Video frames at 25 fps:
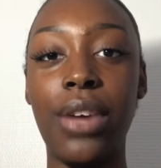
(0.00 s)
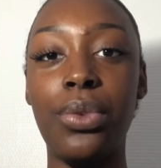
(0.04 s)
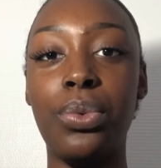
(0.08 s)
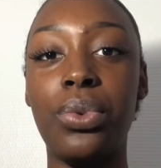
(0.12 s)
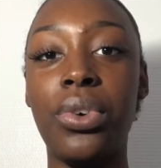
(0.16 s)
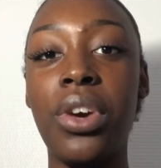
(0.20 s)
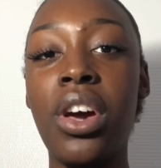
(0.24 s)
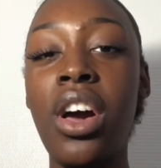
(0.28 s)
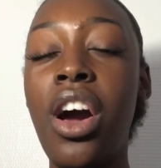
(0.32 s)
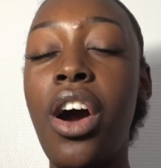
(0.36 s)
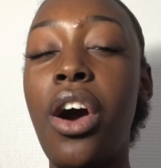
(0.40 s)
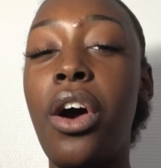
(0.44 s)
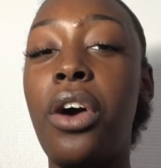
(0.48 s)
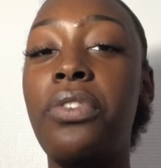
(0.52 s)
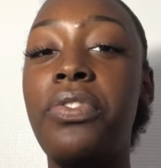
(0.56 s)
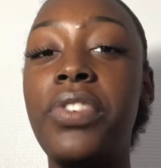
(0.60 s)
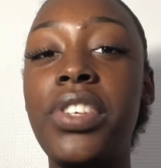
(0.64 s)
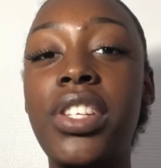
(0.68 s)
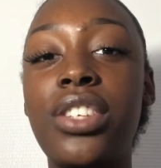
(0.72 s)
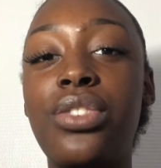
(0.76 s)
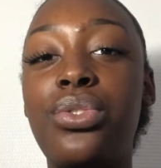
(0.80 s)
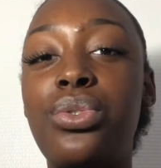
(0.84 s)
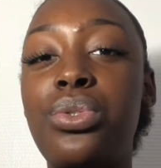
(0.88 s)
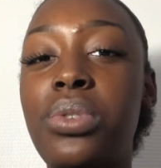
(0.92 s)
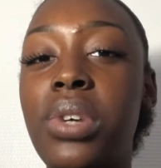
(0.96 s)
Donc en
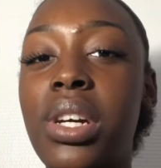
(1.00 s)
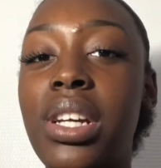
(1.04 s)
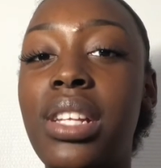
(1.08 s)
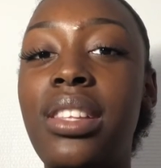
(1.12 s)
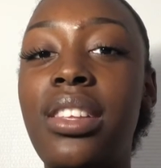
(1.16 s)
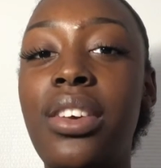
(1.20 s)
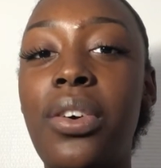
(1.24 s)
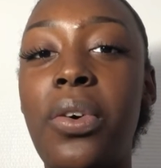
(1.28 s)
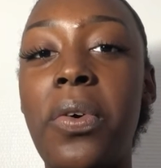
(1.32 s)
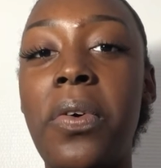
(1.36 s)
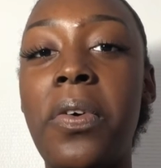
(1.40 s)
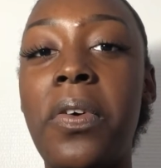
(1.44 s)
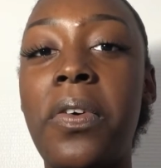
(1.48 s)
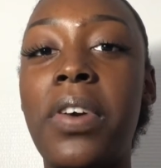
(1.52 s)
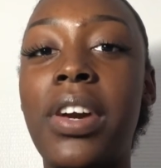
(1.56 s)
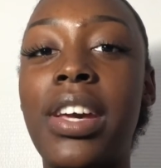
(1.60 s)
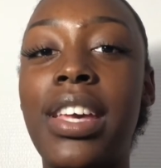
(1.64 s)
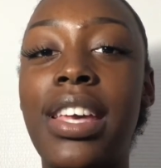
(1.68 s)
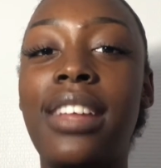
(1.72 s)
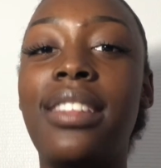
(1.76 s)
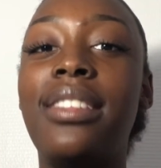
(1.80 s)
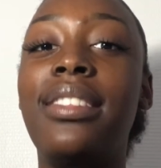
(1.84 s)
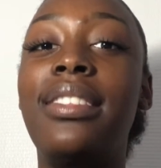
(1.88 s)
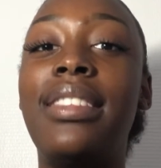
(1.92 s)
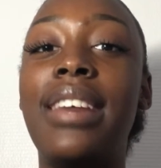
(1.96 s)
fait j'ai toujours été en
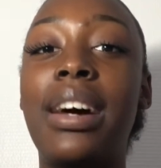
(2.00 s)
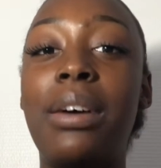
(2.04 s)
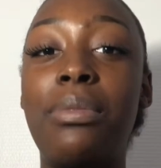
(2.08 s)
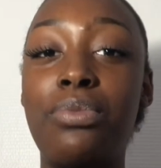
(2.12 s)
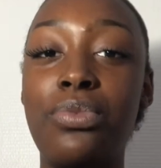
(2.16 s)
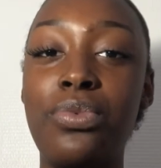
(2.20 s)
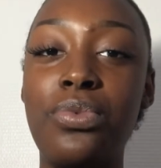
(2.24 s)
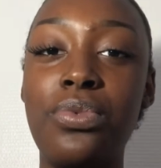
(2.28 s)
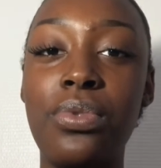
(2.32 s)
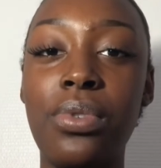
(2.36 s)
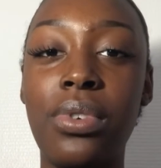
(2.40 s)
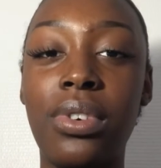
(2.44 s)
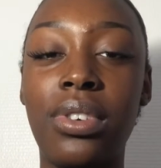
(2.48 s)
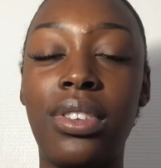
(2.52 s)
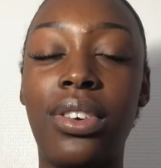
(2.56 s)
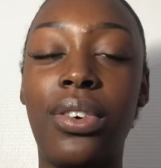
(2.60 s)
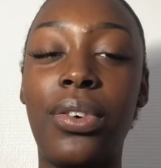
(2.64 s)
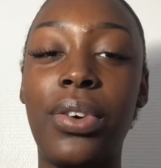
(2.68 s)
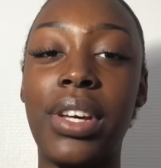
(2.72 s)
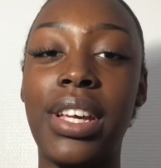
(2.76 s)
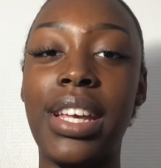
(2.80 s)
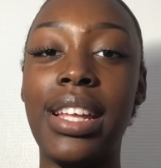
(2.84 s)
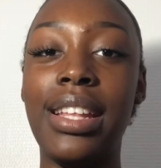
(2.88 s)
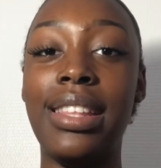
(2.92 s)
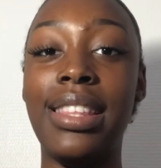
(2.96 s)
quête d'amour,
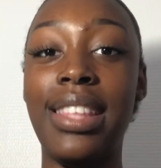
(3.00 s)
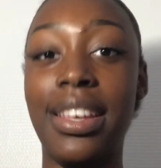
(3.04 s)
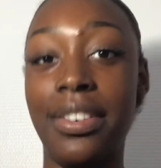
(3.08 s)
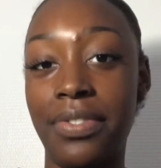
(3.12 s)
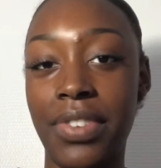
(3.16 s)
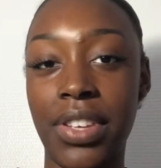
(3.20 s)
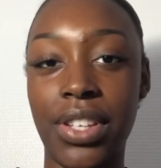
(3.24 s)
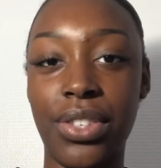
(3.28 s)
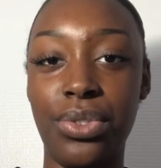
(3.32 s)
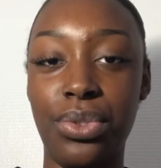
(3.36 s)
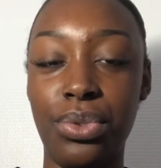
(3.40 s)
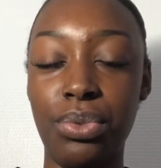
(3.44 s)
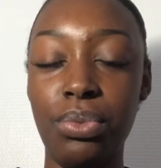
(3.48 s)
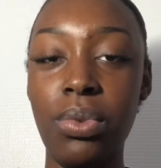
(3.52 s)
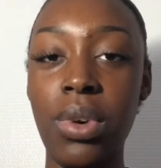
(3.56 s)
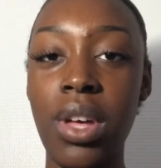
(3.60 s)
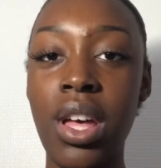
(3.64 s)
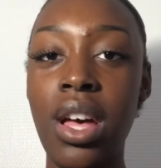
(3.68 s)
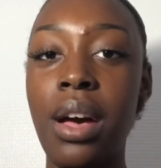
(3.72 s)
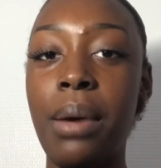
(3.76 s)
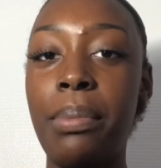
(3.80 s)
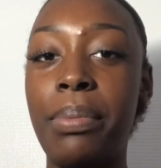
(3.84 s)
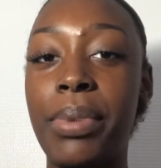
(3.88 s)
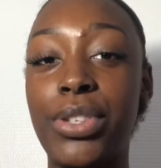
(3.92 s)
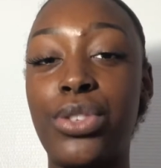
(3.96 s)
en quête d'affection
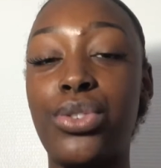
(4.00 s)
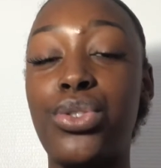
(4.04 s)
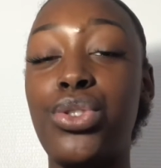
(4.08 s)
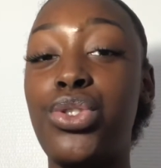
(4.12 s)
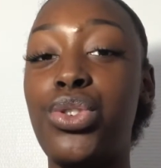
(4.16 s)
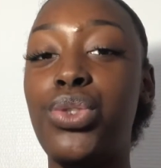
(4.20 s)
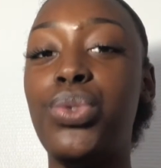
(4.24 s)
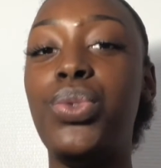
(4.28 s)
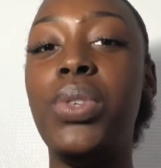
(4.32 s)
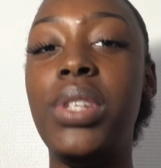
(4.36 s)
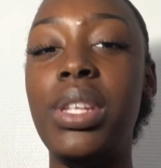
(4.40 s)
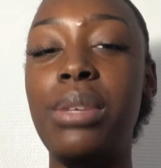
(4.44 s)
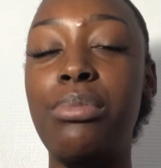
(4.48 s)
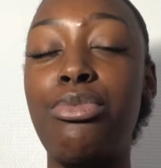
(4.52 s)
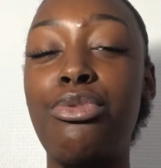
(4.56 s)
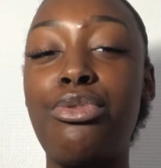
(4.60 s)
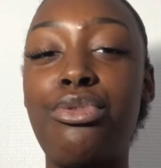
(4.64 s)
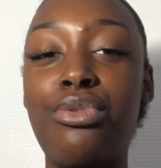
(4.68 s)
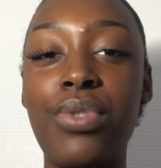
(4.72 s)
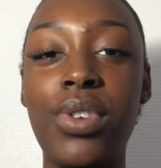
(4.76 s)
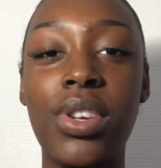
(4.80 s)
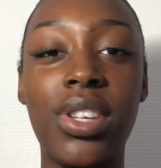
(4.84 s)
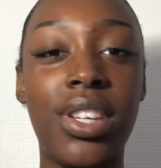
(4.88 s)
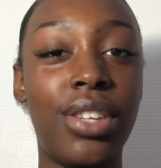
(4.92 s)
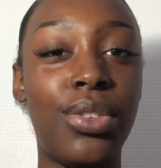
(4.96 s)
parce que je donnais
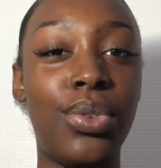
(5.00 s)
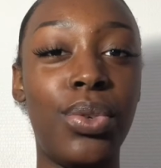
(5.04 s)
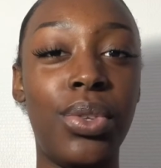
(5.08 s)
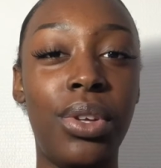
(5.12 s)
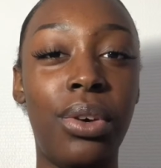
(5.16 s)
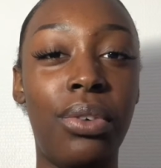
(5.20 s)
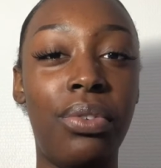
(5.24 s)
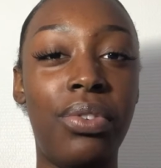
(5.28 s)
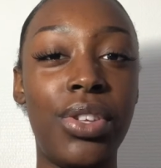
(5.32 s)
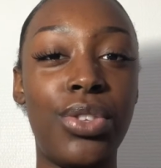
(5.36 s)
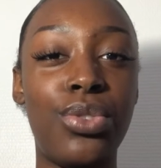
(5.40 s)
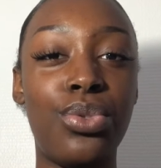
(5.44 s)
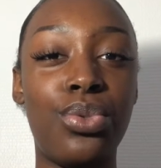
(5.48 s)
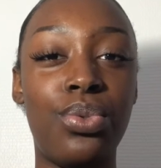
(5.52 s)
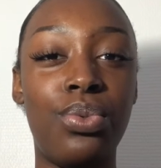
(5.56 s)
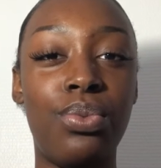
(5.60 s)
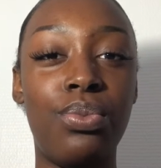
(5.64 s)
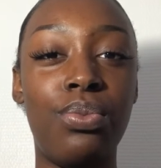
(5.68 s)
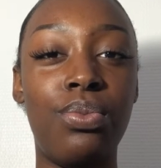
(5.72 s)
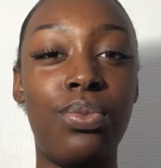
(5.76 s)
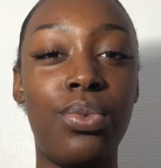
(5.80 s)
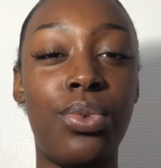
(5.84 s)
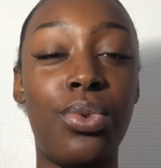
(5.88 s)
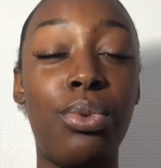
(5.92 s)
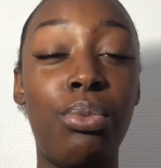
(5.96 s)
beaucoup et j'attendais en fait ce
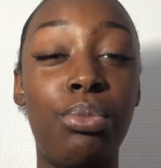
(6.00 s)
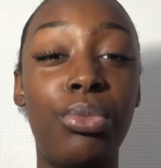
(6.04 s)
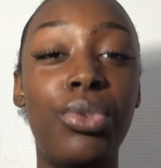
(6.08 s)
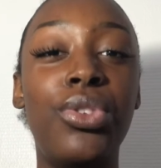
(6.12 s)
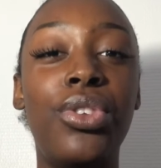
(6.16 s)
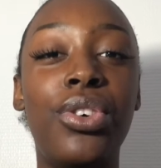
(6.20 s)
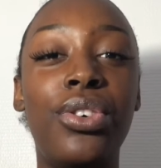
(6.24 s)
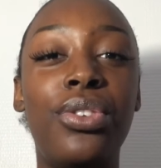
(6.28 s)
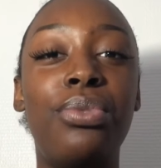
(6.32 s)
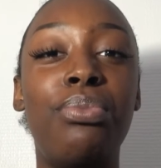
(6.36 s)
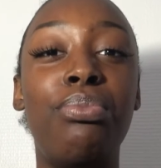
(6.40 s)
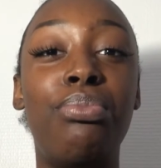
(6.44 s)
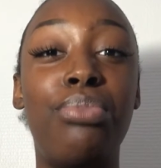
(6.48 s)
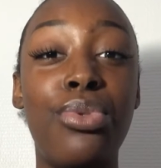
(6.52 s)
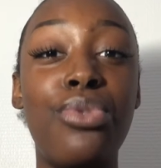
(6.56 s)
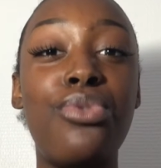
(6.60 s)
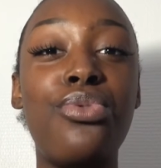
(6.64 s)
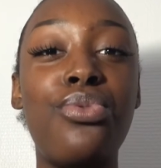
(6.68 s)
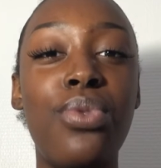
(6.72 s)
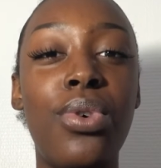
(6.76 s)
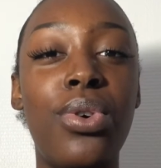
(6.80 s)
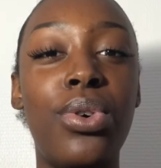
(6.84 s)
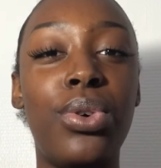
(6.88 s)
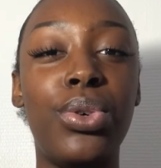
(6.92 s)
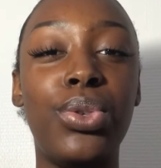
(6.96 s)
qu'on me donne
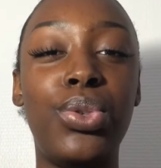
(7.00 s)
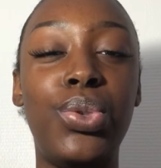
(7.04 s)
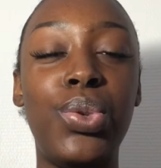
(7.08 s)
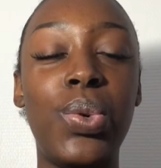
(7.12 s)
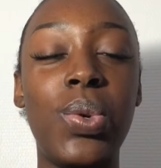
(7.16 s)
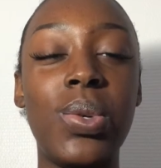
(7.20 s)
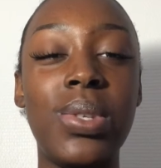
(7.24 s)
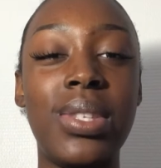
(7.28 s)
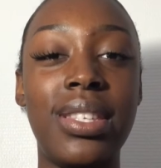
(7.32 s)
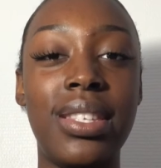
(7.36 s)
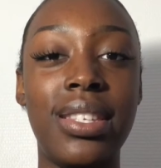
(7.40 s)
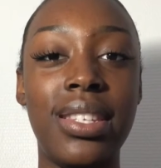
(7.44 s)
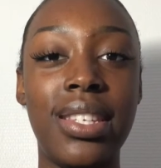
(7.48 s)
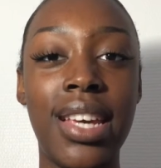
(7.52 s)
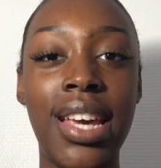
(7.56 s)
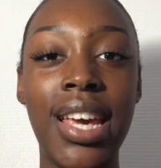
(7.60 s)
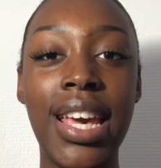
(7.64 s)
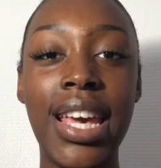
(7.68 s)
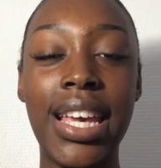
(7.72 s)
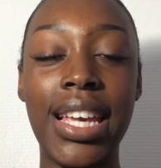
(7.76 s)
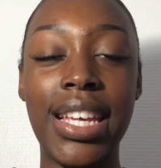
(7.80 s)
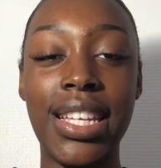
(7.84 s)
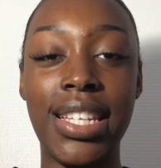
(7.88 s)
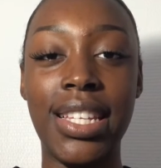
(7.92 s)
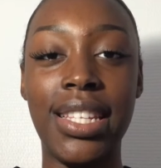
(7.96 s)
beaucoup en retour aussi
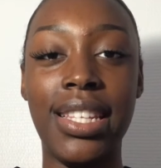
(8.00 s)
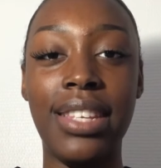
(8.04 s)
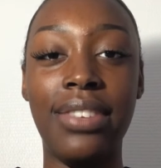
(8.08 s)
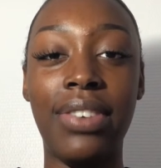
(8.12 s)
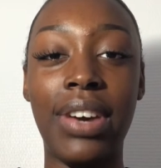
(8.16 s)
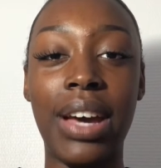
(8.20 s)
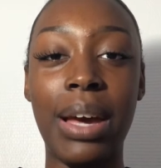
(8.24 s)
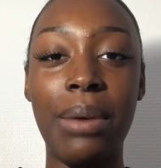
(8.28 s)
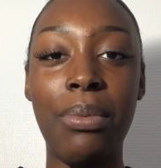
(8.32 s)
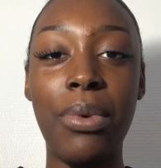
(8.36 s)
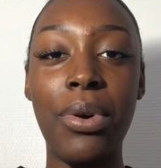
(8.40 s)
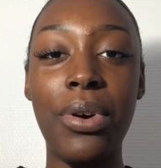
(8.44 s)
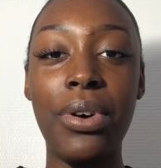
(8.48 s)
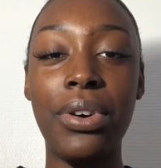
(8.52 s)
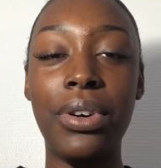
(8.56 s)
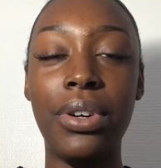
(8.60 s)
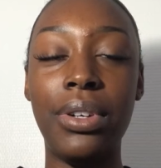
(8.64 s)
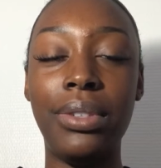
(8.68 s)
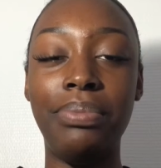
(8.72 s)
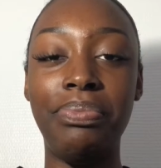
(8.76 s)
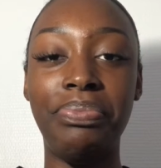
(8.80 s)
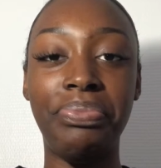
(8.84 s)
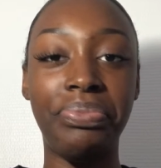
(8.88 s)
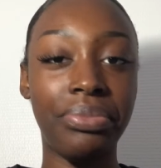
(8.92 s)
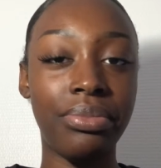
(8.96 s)
et j'étais vraiment...
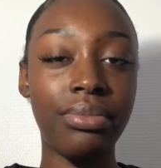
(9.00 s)
Euh,